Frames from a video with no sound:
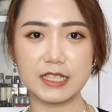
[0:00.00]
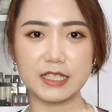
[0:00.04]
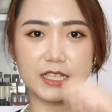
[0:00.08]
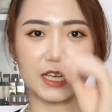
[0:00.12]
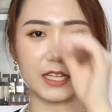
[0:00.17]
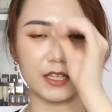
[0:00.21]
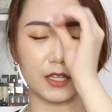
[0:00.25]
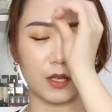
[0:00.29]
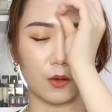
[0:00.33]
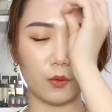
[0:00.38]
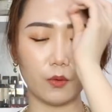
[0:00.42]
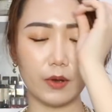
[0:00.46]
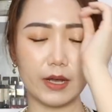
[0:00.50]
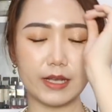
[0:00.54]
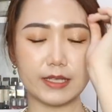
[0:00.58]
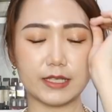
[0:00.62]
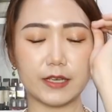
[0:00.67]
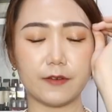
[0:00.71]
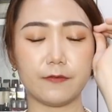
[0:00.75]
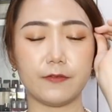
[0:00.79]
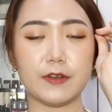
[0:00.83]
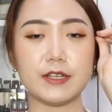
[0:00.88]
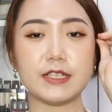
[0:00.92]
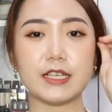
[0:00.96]
一件呢，我也
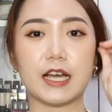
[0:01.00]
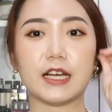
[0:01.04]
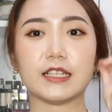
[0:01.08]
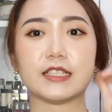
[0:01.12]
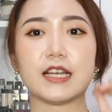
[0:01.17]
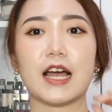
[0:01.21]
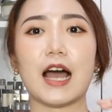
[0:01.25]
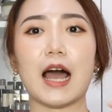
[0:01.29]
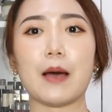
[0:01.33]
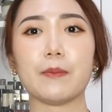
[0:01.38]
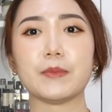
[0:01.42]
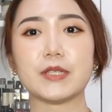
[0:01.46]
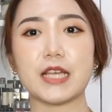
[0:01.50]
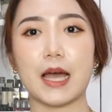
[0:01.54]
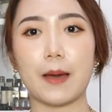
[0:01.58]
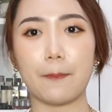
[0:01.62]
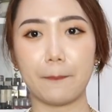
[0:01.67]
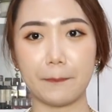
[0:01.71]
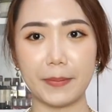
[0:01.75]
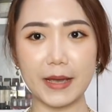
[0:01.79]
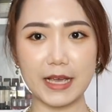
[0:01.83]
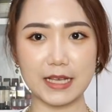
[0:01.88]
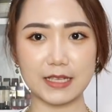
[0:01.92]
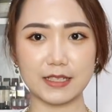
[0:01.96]
先分享一下他们家
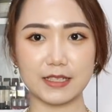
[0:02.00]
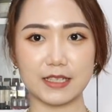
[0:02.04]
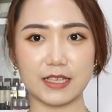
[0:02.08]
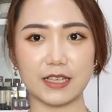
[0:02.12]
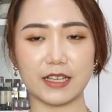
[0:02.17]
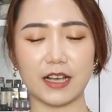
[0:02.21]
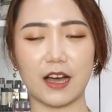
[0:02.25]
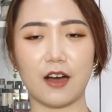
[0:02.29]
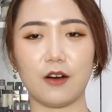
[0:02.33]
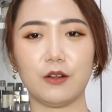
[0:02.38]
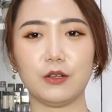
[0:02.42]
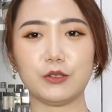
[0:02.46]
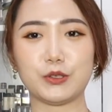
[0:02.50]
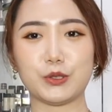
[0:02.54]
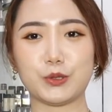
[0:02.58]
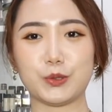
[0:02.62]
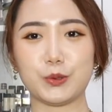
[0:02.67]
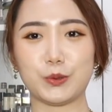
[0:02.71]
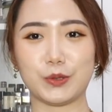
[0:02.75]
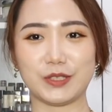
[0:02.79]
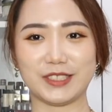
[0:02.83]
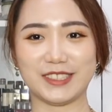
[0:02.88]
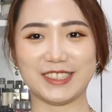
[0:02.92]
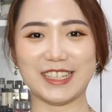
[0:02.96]
背心好了，就
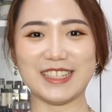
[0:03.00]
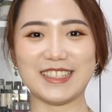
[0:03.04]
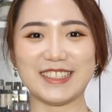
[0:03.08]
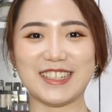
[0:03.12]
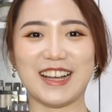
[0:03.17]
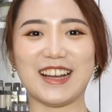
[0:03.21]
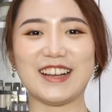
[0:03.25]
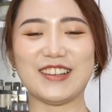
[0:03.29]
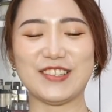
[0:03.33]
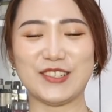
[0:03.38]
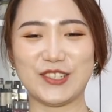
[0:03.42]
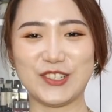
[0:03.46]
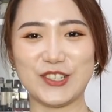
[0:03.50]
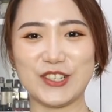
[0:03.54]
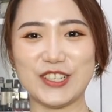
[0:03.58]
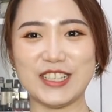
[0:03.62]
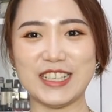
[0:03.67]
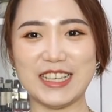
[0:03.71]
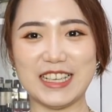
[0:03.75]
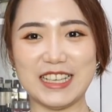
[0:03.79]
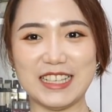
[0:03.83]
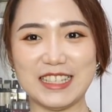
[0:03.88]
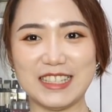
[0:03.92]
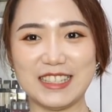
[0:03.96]
是我身上的这
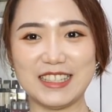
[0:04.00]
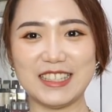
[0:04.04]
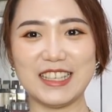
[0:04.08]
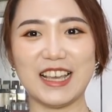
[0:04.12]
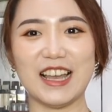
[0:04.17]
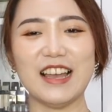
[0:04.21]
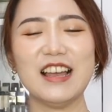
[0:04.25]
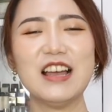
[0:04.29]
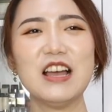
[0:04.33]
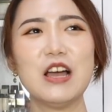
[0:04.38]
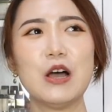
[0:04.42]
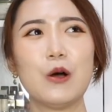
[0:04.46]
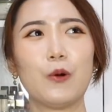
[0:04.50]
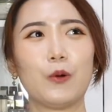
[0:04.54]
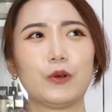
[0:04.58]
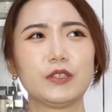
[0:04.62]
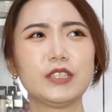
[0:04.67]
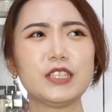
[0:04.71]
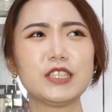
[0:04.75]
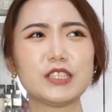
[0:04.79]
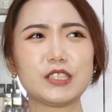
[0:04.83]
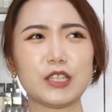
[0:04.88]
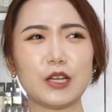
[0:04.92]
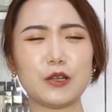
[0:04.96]
一件。我
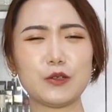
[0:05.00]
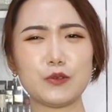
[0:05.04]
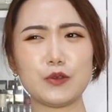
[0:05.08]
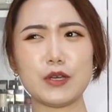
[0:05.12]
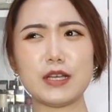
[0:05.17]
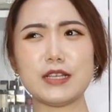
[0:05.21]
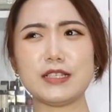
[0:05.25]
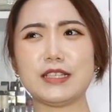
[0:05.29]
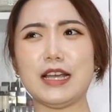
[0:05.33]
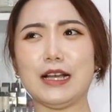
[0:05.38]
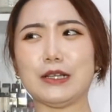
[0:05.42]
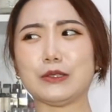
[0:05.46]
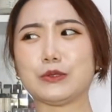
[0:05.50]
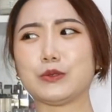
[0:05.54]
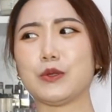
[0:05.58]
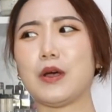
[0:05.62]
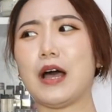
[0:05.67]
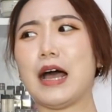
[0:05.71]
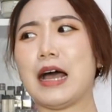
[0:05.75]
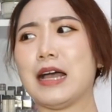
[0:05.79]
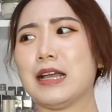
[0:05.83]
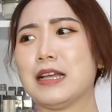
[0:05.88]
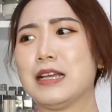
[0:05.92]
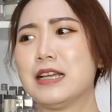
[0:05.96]
那时候就在想说
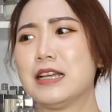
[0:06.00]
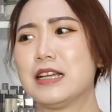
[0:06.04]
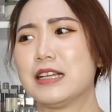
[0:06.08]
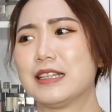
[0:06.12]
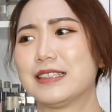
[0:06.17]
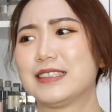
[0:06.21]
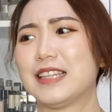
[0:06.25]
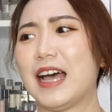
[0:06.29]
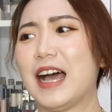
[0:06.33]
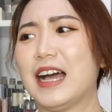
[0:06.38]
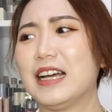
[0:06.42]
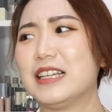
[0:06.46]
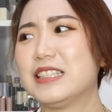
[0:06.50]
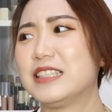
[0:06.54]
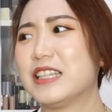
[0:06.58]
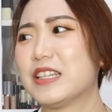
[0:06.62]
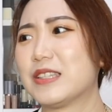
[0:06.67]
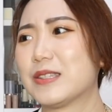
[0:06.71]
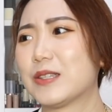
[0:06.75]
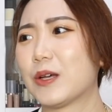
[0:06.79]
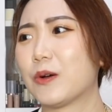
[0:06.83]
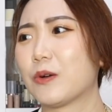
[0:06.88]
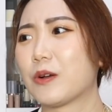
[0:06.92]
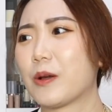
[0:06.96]
啊，差一
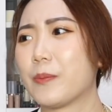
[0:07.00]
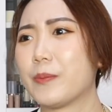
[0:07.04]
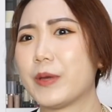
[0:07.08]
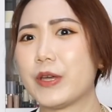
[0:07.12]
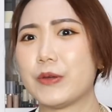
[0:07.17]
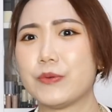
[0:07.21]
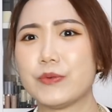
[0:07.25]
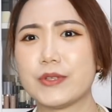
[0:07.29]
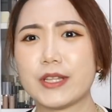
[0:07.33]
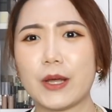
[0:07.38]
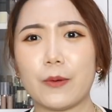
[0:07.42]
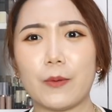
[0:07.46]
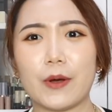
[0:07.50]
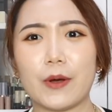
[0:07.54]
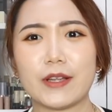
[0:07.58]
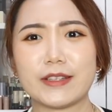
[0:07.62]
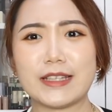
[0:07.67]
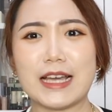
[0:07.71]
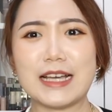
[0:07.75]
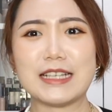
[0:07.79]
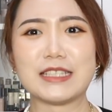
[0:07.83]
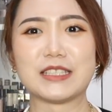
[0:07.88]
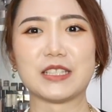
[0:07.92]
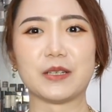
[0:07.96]
件凑个棉衣，那我要
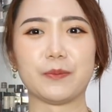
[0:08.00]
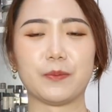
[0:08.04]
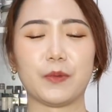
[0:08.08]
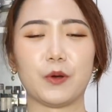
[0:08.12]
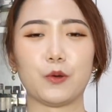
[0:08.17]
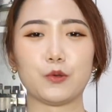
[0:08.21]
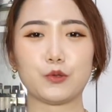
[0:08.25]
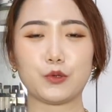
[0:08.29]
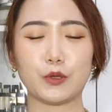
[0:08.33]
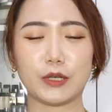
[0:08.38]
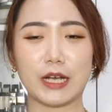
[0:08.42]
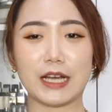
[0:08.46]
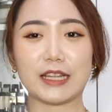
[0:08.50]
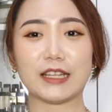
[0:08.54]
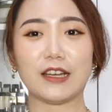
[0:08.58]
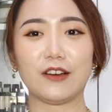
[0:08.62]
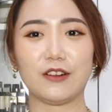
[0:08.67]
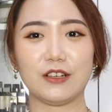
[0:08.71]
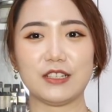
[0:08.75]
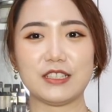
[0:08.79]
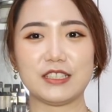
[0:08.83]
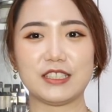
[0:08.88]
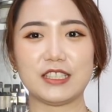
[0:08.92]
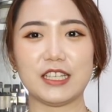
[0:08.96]
带什么？我就看
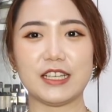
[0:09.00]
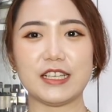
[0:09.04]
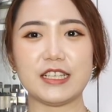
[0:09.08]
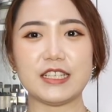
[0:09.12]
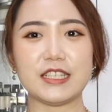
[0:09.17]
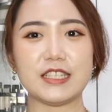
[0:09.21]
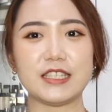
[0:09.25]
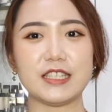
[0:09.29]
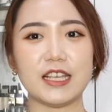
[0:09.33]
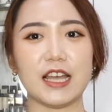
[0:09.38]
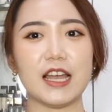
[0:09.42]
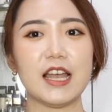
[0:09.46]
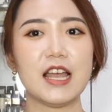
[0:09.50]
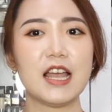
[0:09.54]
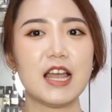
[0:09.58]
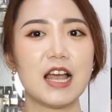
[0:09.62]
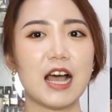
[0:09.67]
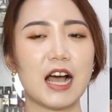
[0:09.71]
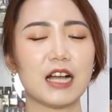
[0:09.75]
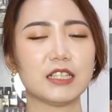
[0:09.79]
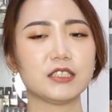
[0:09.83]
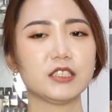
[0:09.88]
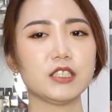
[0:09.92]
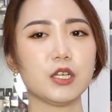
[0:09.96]
到了这一件，
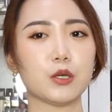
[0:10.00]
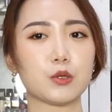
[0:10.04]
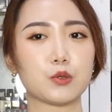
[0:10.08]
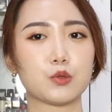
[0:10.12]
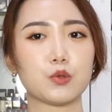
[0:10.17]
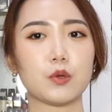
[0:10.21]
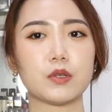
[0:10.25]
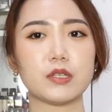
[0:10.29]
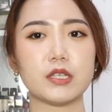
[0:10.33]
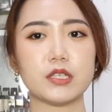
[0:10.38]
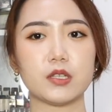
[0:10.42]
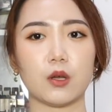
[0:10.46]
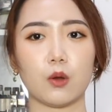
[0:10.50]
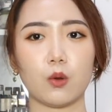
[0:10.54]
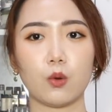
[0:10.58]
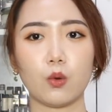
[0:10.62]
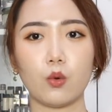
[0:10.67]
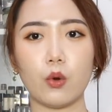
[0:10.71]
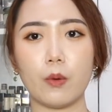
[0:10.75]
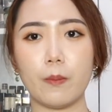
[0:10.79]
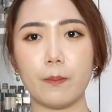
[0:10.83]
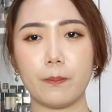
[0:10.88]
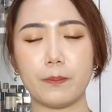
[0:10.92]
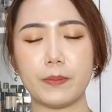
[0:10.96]
它是有做这种
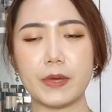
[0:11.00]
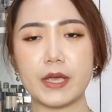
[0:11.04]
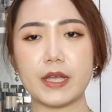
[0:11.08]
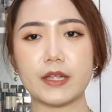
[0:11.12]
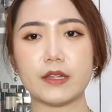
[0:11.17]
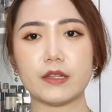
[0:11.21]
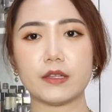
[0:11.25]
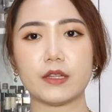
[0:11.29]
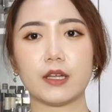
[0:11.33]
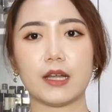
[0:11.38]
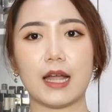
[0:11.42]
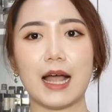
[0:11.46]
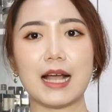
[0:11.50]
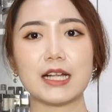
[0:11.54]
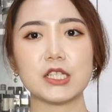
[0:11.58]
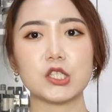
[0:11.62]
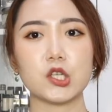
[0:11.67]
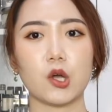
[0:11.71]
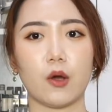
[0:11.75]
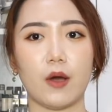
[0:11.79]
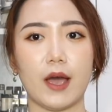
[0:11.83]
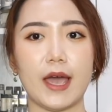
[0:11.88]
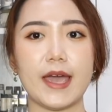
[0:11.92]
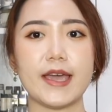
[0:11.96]
滚边的，它只
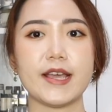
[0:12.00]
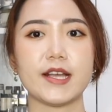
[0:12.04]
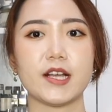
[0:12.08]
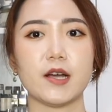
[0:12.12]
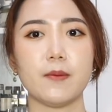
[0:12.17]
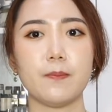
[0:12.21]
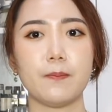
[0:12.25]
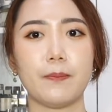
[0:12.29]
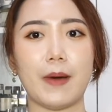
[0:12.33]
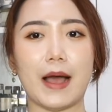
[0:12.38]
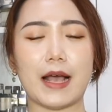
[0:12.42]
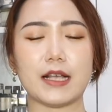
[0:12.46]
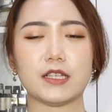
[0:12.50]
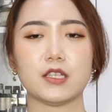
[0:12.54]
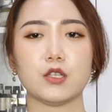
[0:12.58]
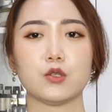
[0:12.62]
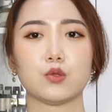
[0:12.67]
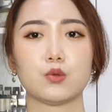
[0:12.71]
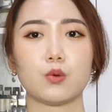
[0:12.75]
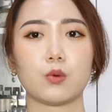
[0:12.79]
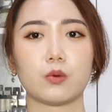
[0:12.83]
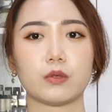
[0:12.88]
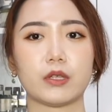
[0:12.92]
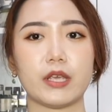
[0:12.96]
有黑跟白是
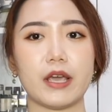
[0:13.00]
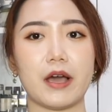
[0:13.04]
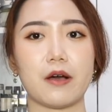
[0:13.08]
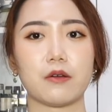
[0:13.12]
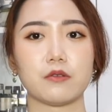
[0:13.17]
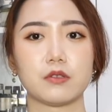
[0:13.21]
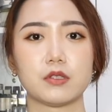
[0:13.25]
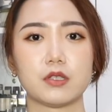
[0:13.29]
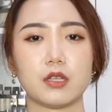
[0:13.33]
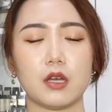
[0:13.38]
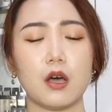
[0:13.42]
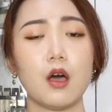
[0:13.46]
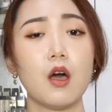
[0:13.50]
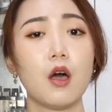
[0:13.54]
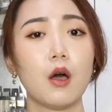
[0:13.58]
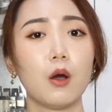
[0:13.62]
做跳色。